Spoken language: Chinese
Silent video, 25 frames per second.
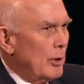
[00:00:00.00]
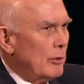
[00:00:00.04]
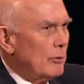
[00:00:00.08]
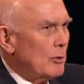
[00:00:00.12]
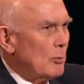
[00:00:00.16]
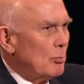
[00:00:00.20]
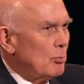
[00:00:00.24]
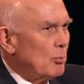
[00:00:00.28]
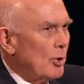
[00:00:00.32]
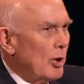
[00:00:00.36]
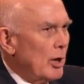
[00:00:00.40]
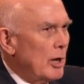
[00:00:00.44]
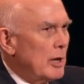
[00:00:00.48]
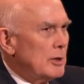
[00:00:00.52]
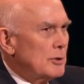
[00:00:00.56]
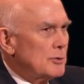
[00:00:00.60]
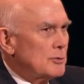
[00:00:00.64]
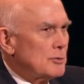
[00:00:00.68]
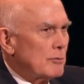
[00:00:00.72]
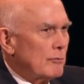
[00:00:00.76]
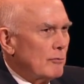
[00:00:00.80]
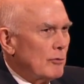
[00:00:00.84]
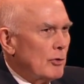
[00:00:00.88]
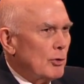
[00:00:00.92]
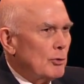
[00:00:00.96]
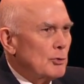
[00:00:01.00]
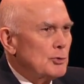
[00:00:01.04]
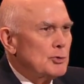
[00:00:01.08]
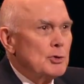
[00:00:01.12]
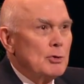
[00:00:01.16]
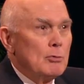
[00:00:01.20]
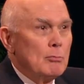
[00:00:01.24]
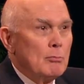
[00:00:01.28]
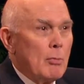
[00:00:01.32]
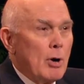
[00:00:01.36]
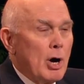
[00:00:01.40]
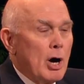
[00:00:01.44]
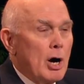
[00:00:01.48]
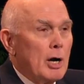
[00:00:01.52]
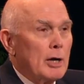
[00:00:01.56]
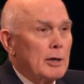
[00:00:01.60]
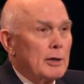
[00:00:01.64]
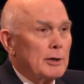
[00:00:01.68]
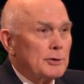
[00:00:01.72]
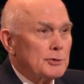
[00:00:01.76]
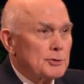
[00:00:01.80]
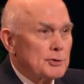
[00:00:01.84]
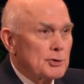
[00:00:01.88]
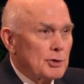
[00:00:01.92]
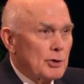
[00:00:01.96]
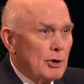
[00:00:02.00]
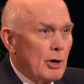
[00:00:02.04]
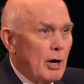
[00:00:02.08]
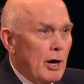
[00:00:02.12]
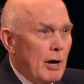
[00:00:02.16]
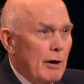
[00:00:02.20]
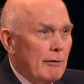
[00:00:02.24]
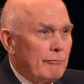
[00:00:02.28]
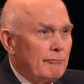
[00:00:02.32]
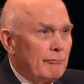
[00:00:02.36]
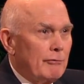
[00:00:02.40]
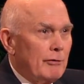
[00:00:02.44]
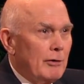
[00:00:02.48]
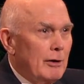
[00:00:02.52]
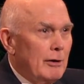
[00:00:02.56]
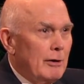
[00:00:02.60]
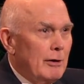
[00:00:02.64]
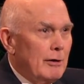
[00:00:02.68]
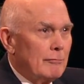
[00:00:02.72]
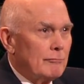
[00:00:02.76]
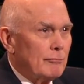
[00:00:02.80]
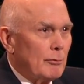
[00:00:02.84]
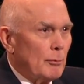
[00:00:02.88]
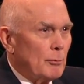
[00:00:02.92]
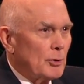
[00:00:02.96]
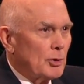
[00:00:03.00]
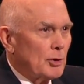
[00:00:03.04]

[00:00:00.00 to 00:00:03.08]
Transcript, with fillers: 也急切的想要赢得巨大广